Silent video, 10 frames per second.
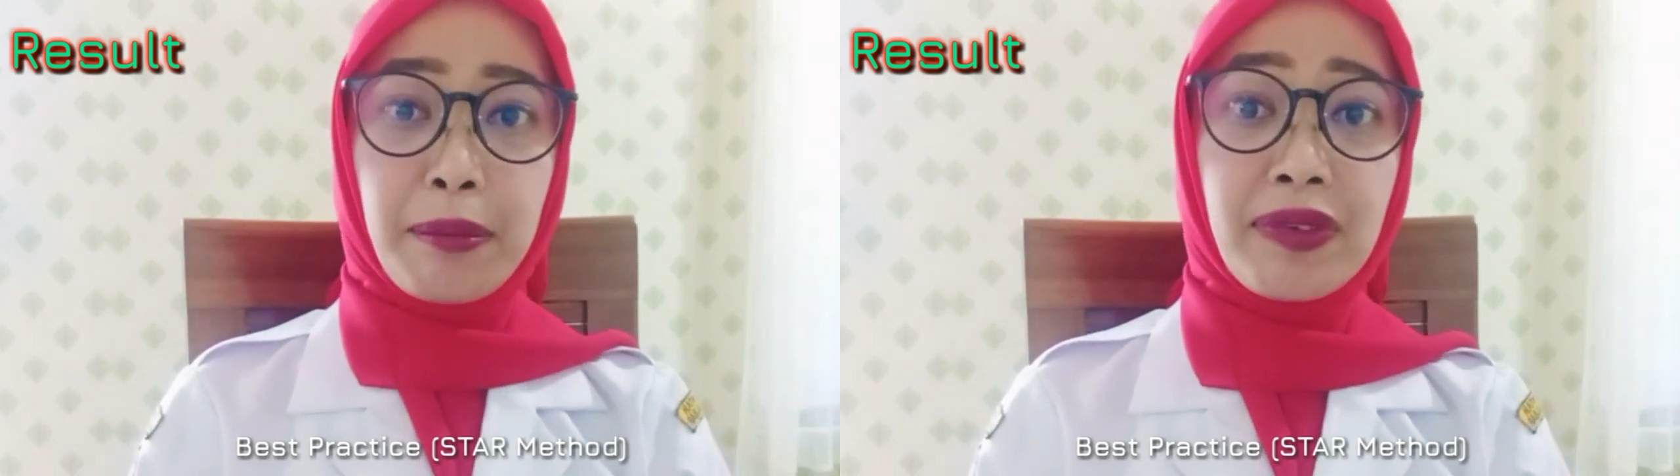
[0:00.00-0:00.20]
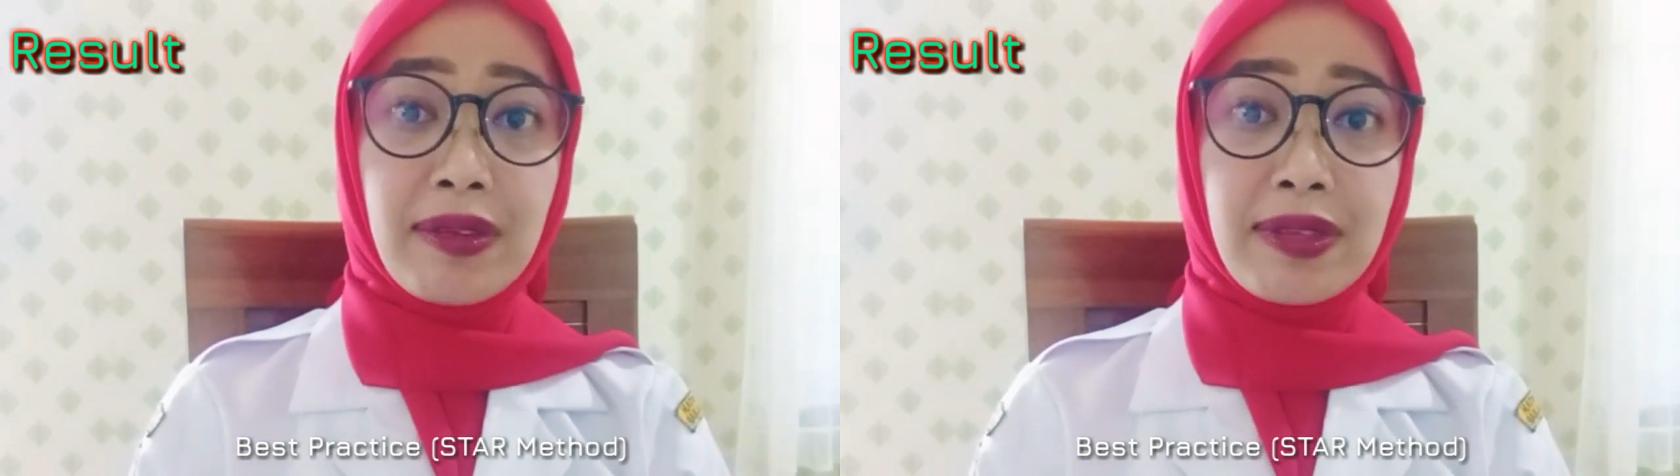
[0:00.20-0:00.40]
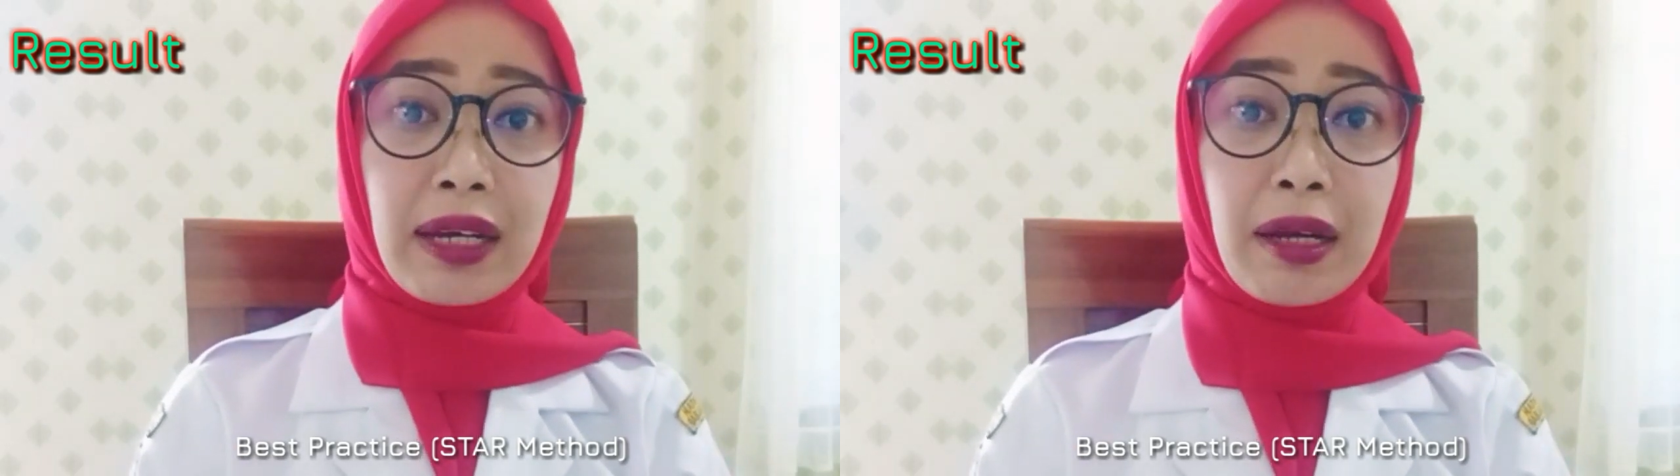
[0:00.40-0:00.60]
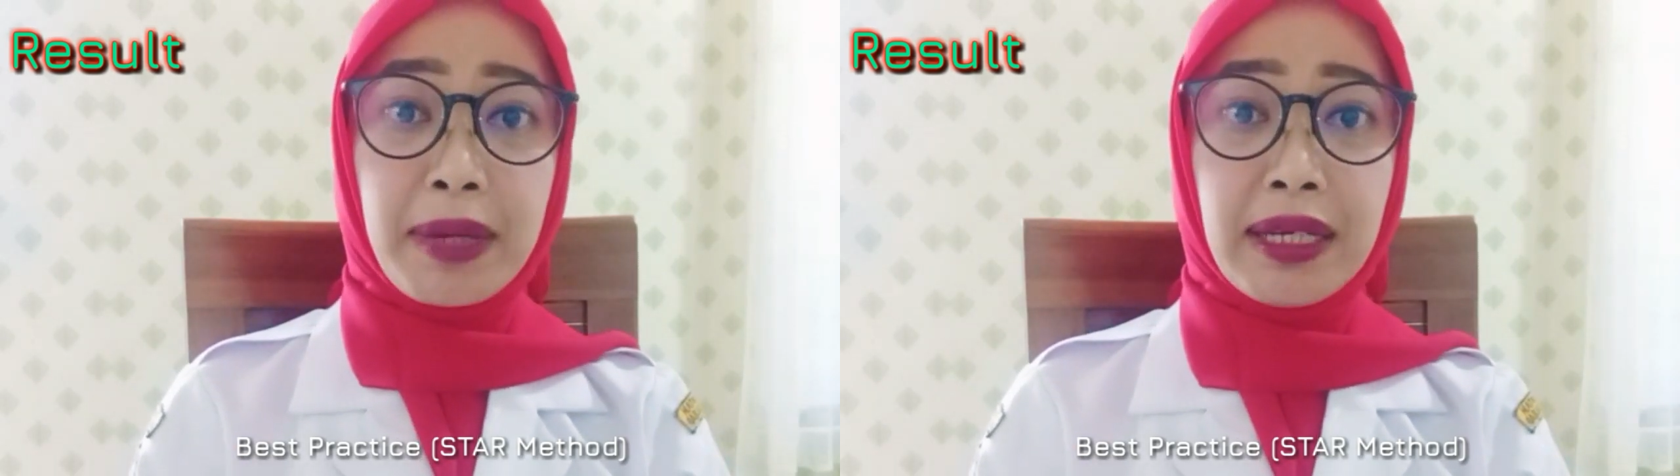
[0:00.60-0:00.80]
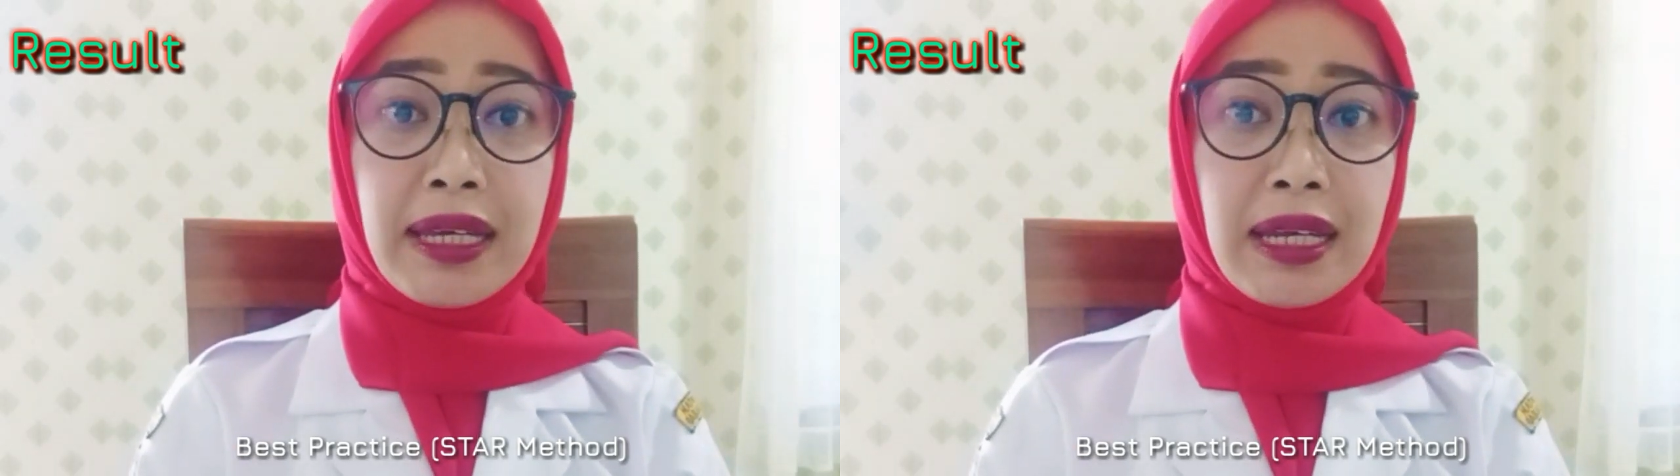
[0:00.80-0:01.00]
secara
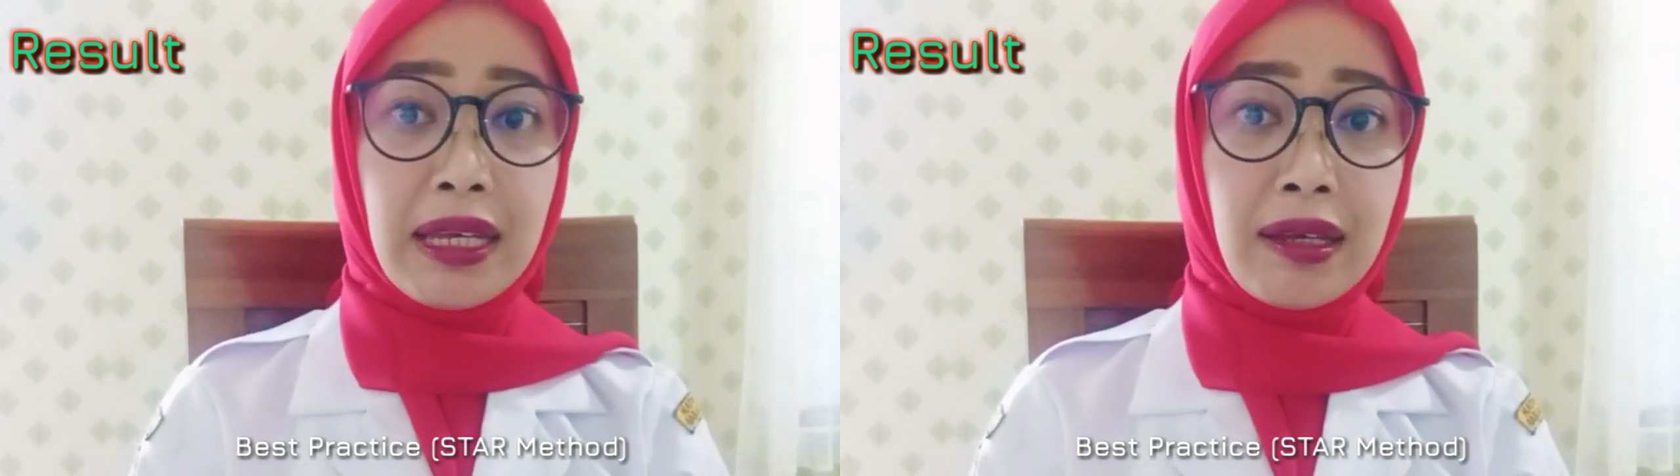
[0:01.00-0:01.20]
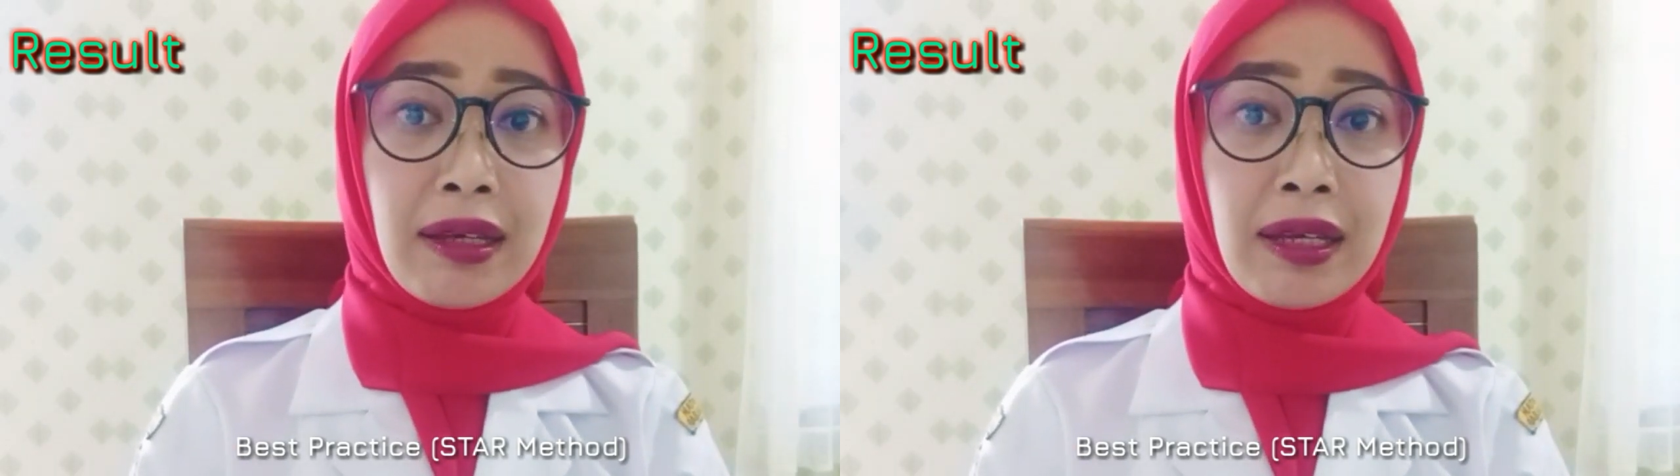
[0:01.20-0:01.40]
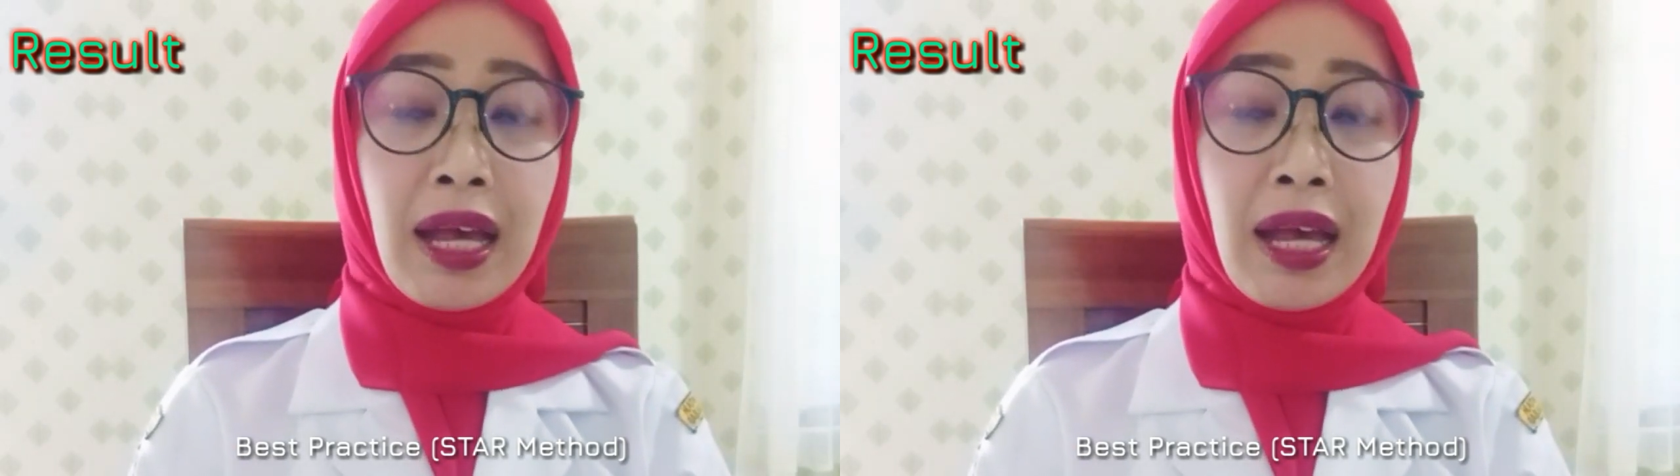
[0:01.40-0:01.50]
mandiri.